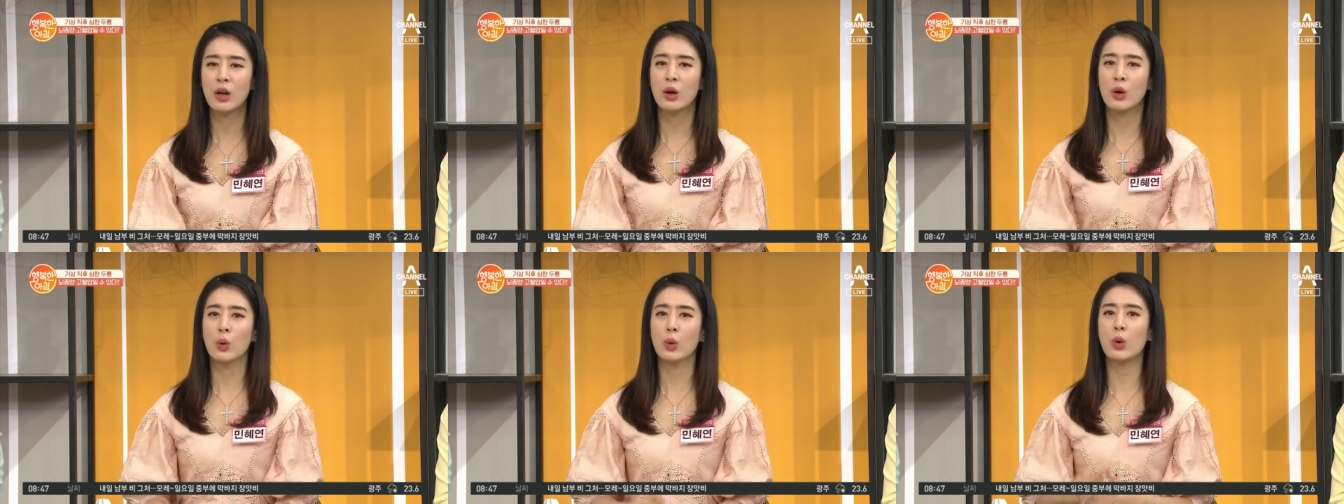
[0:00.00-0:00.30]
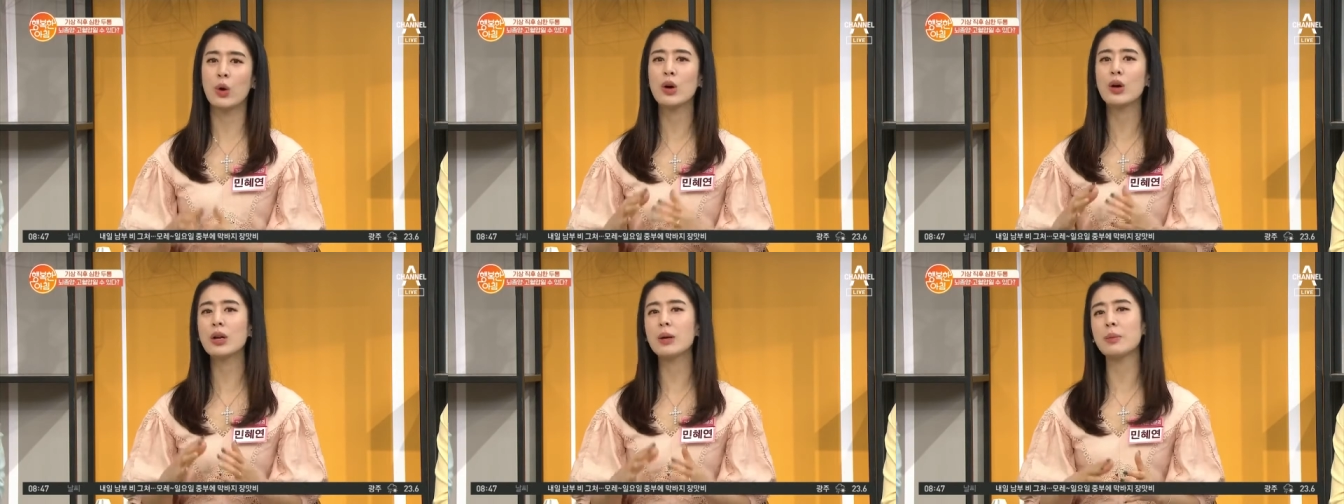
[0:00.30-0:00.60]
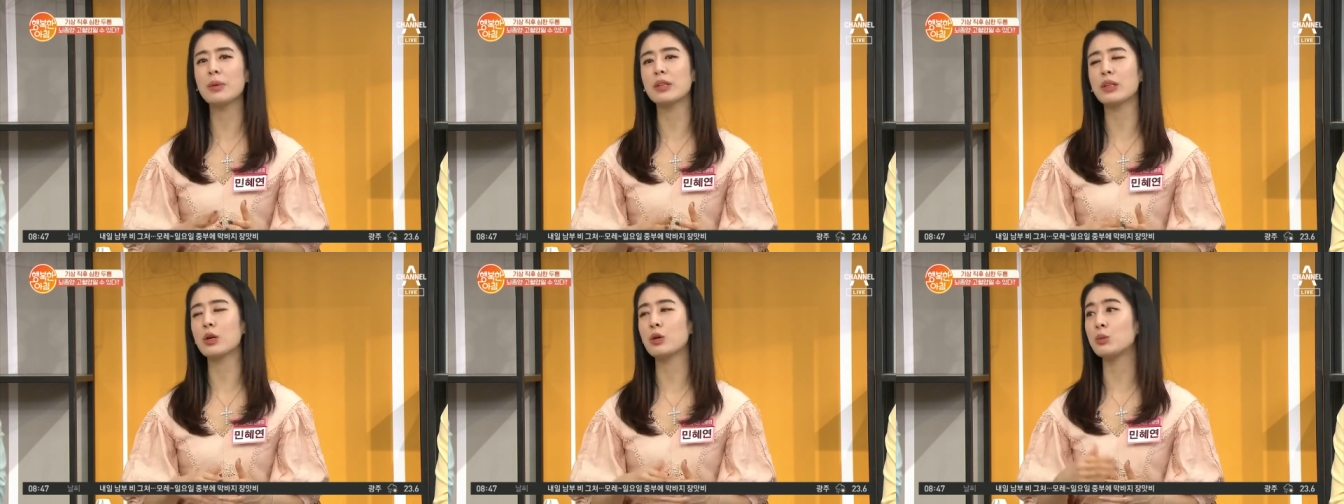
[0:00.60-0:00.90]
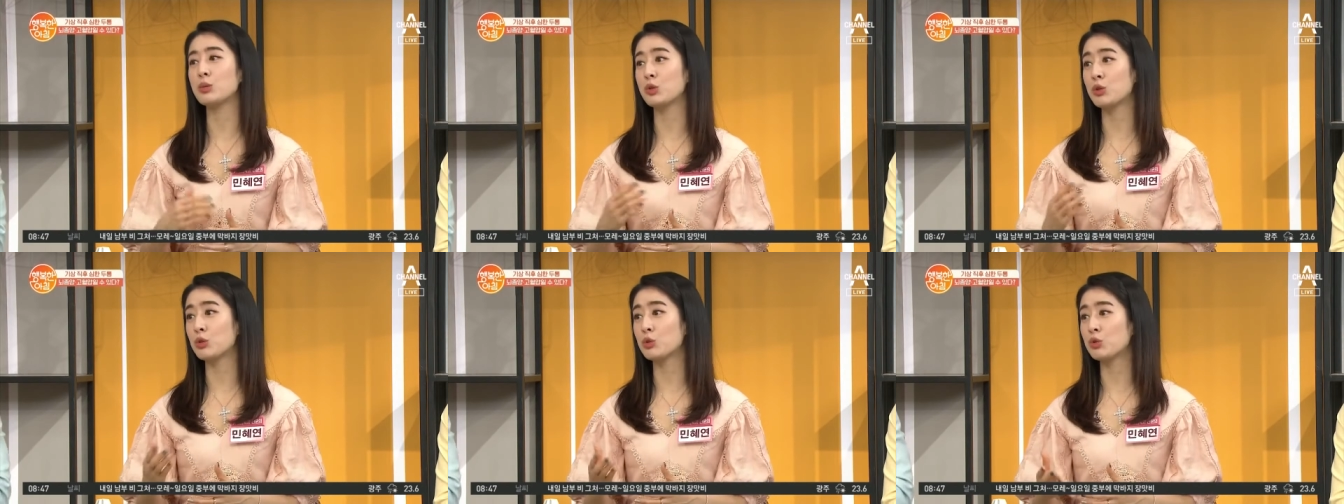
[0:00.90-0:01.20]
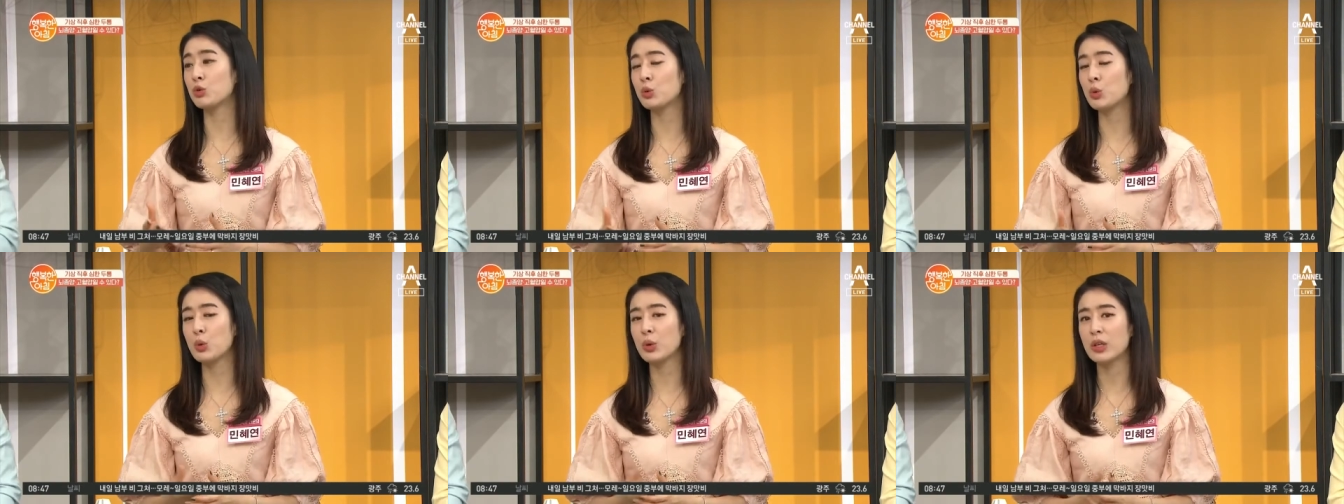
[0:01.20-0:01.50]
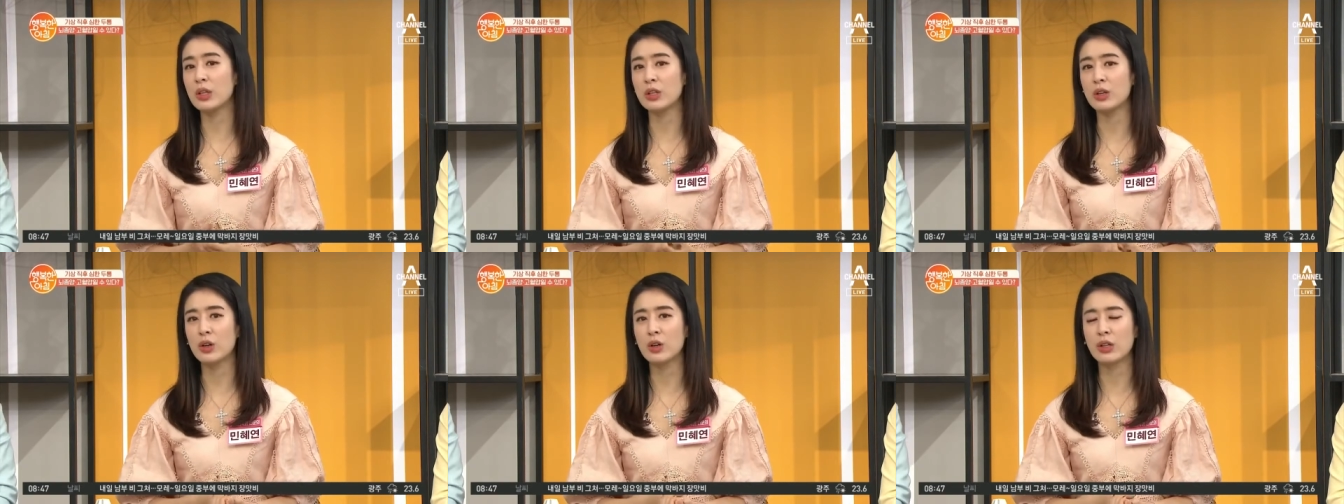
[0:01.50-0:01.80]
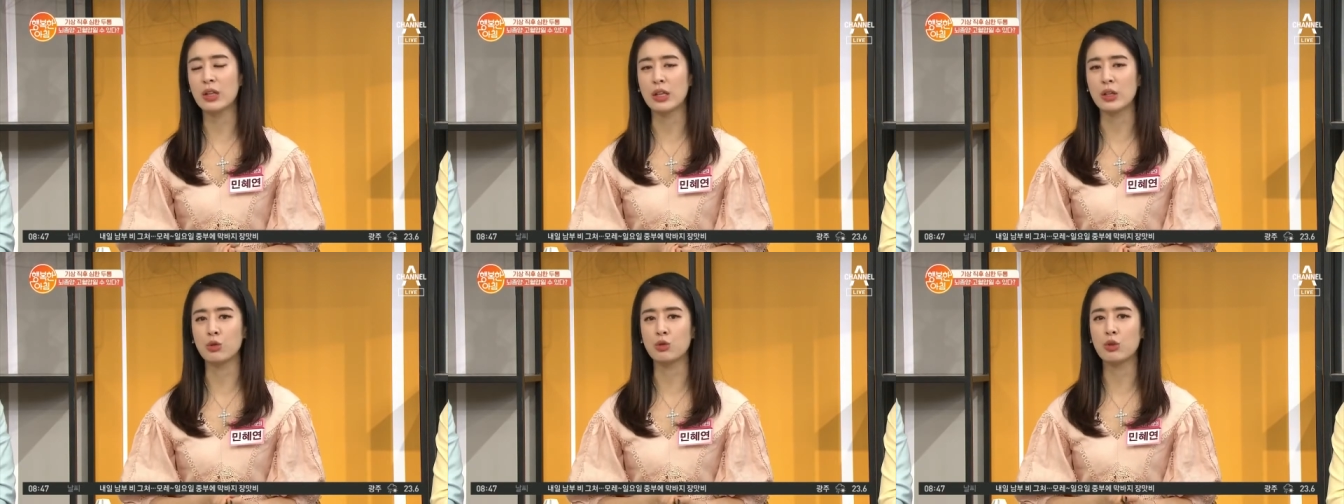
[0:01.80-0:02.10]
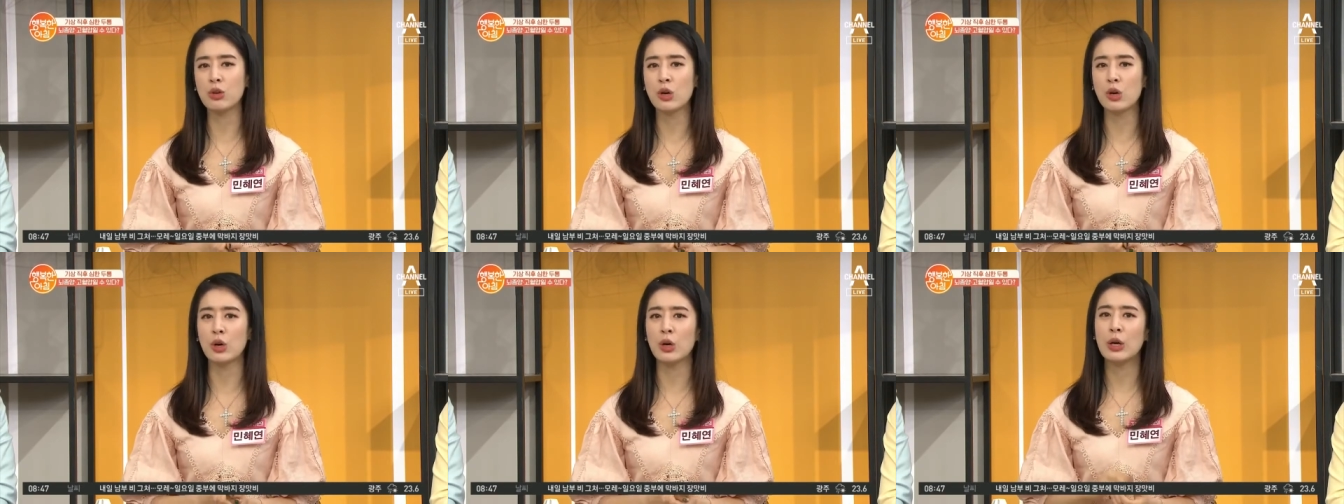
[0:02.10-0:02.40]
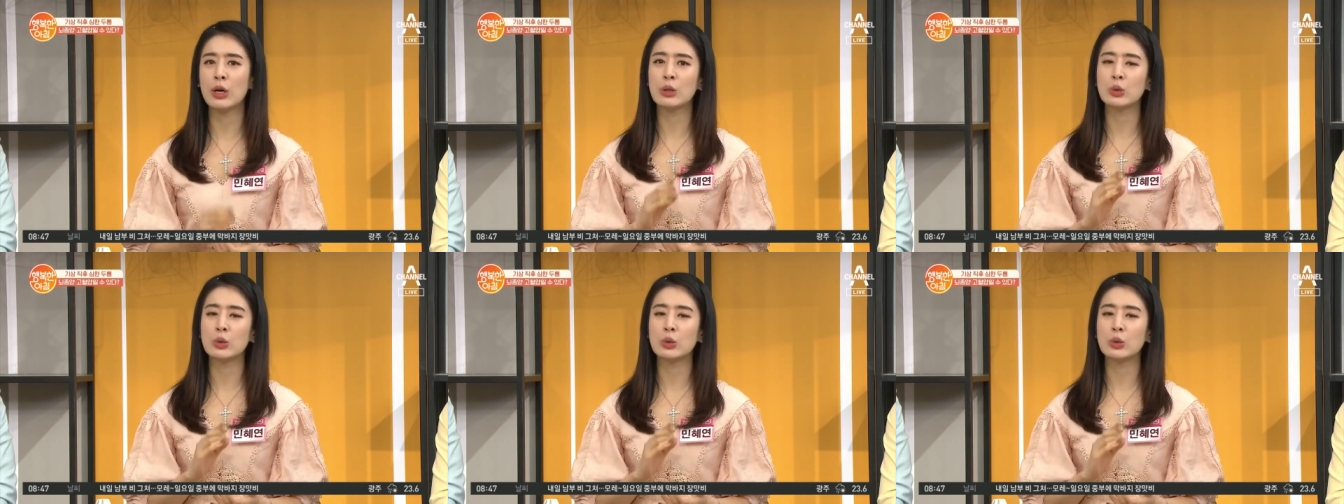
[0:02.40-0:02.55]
고혈압이 있다고 무조건 두통이 있는 건 아니고요.